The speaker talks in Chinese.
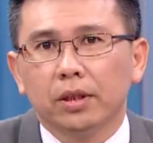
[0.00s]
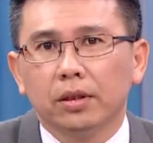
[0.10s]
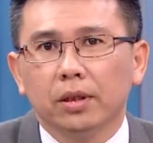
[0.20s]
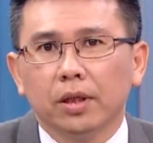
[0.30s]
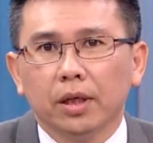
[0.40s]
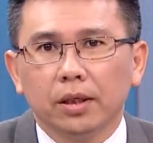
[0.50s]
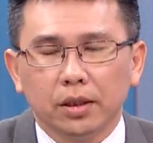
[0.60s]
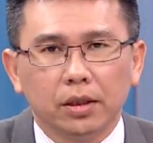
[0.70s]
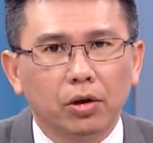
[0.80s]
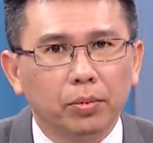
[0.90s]
歉。
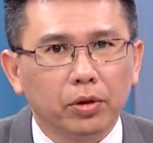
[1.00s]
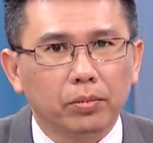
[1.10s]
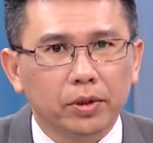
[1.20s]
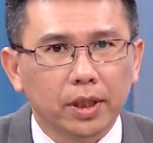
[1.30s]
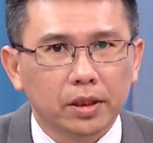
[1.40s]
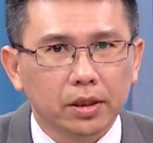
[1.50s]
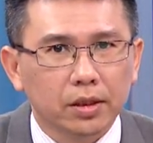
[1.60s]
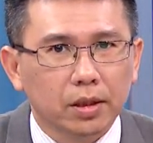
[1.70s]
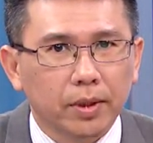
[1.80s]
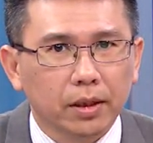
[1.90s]
这于股票，我们在今
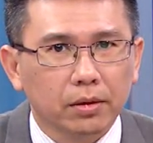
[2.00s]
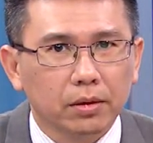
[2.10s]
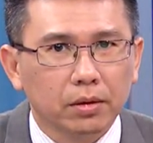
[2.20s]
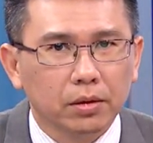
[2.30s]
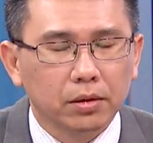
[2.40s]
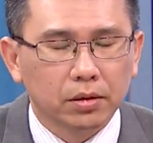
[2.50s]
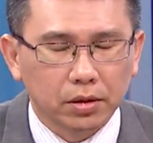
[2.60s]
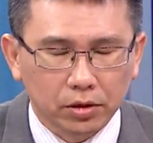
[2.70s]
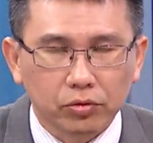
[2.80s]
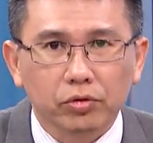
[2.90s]
天早盘
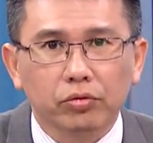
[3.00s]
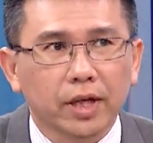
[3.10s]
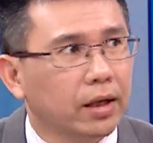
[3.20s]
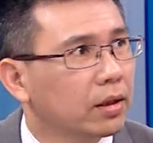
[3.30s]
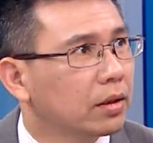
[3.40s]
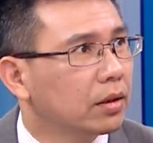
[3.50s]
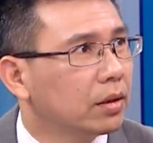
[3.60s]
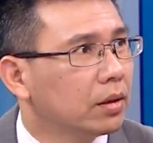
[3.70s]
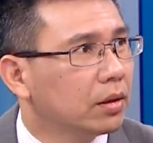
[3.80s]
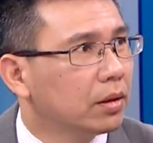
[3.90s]
停损出场。
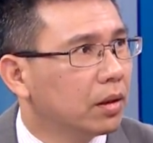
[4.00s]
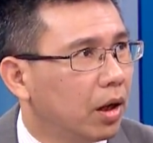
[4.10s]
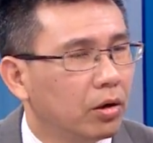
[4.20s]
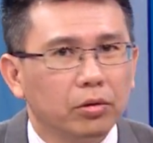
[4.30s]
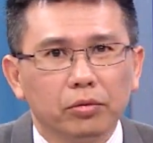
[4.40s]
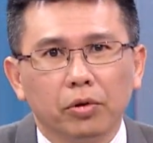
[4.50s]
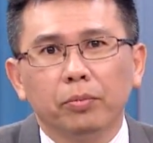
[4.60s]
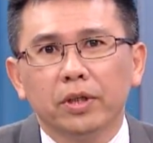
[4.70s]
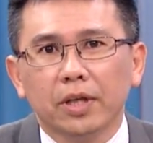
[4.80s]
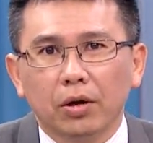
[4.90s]
好，
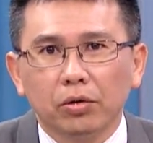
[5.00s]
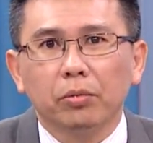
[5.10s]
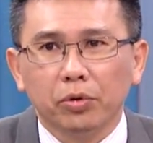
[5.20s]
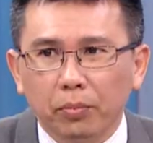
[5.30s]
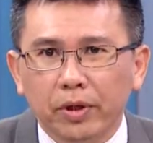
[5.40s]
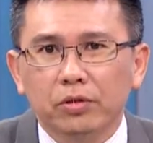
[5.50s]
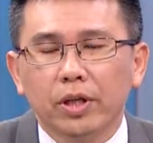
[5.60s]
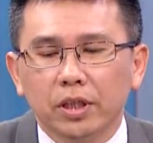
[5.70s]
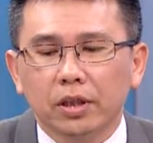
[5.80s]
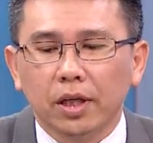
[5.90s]
原本小原原本
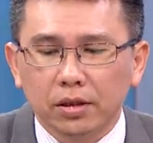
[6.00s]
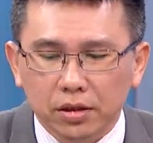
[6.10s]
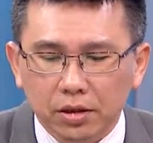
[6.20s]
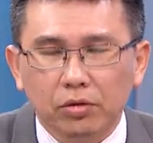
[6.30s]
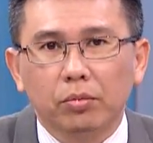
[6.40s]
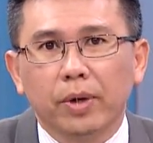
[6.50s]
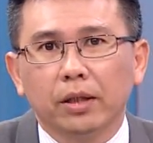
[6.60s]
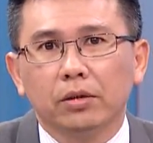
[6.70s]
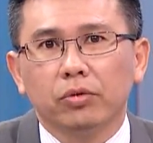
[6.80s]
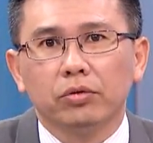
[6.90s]
赚钱，但是今天我们把
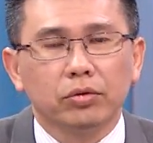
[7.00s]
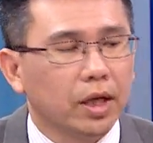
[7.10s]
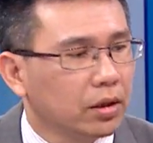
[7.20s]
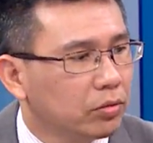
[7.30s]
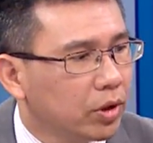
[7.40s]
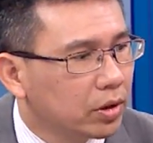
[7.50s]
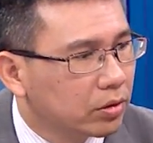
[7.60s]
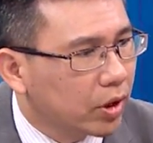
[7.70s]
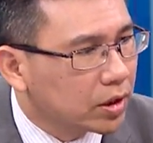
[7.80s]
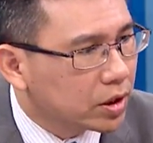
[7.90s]
它停损出场，因为
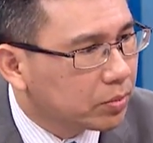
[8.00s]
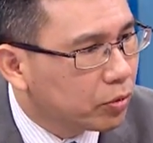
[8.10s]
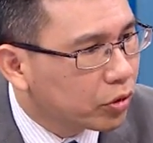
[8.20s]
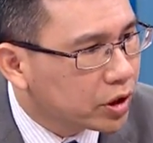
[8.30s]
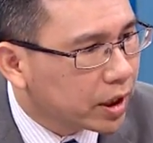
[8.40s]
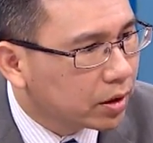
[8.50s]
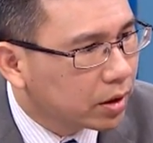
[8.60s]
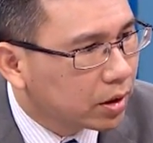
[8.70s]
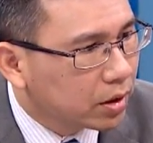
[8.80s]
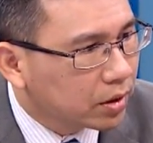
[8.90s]
短期破线
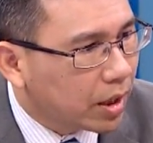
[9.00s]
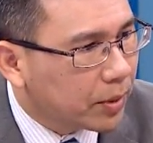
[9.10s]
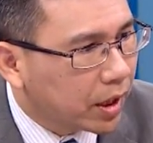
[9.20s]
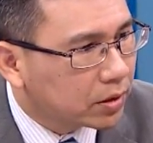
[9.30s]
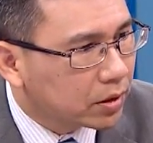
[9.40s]
代表它